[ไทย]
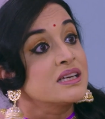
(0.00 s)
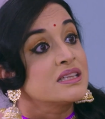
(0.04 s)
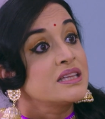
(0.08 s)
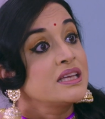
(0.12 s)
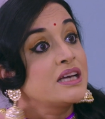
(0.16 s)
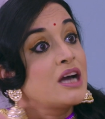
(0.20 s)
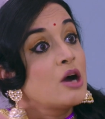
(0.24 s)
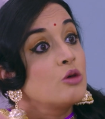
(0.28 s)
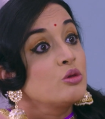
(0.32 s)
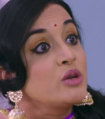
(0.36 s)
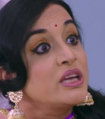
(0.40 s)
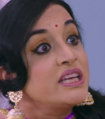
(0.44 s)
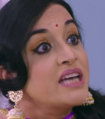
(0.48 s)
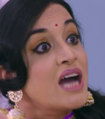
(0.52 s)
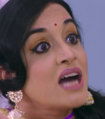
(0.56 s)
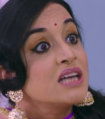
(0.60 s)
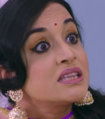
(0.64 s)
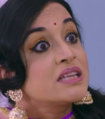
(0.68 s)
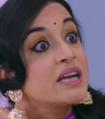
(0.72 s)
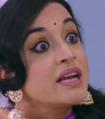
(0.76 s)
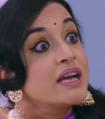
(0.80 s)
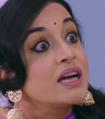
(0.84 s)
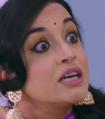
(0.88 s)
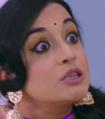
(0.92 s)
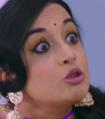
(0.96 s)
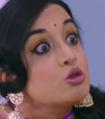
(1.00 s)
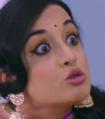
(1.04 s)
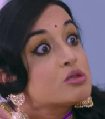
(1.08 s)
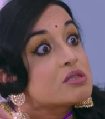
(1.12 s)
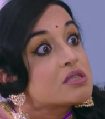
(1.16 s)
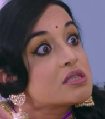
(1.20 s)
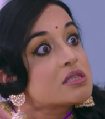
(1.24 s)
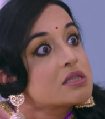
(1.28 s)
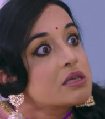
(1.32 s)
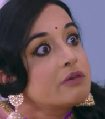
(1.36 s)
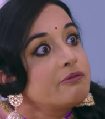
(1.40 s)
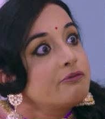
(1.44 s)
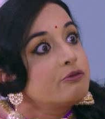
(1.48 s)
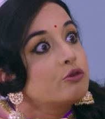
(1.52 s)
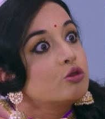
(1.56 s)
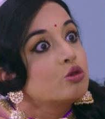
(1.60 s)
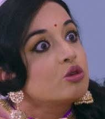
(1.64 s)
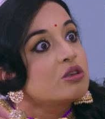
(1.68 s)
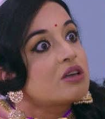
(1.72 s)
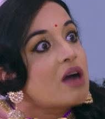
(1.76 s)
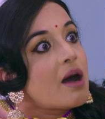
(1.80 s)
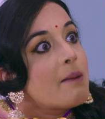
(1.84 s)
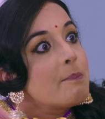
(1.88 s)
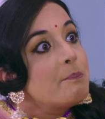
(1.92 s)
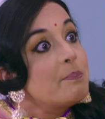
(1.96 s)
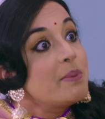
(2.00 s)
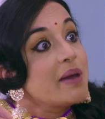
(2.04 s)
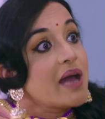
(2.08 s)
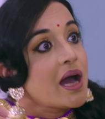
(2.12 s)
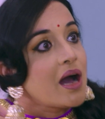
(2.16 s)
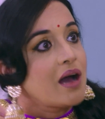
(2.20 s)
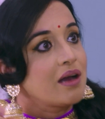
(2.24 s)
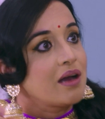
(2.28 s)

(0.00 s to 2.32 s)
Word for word: มาครองคู่กันอีกครั้งหนึ่งพวกเขาจะคิด